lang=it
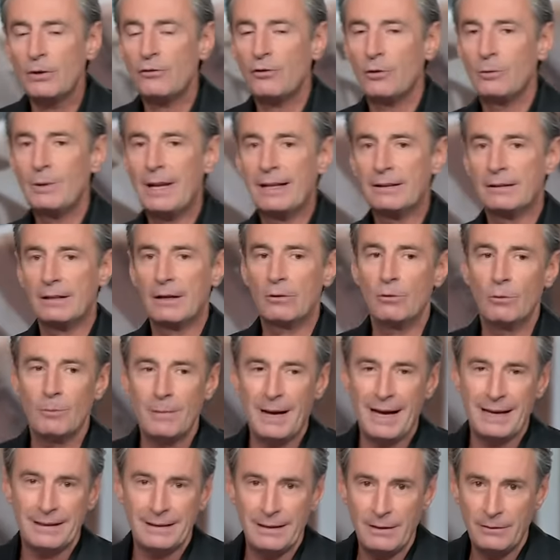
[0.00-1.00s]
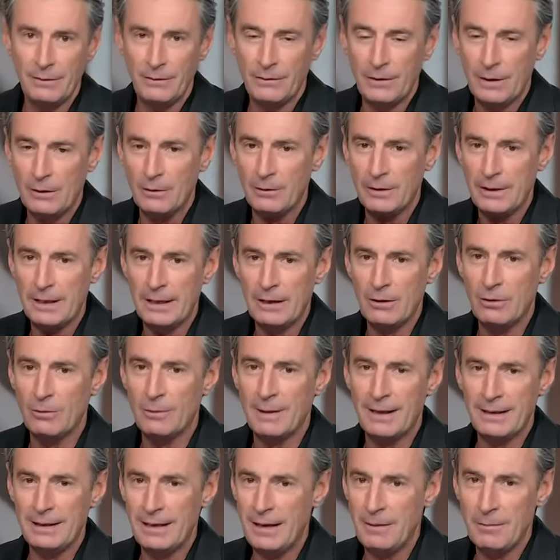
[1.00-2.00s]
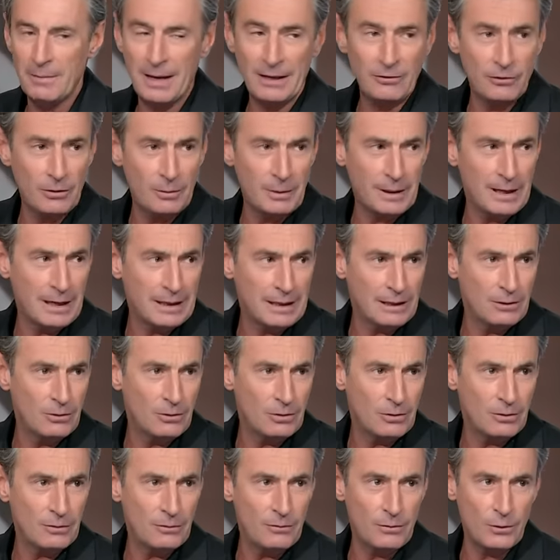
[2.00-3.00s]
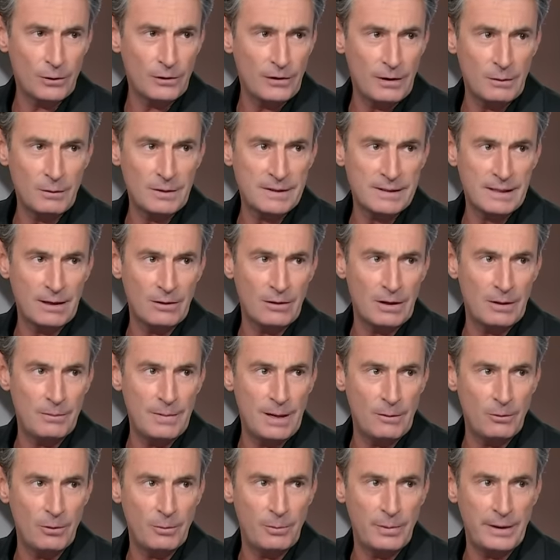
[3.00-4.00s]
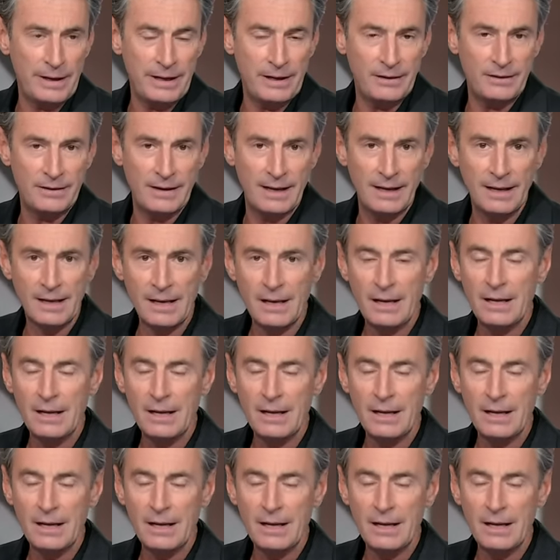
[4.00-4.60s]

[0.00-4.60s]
c'è un'altra domanda, vi faremo vedere domani le immagini perché credo forse questa non l'abbiamo presa.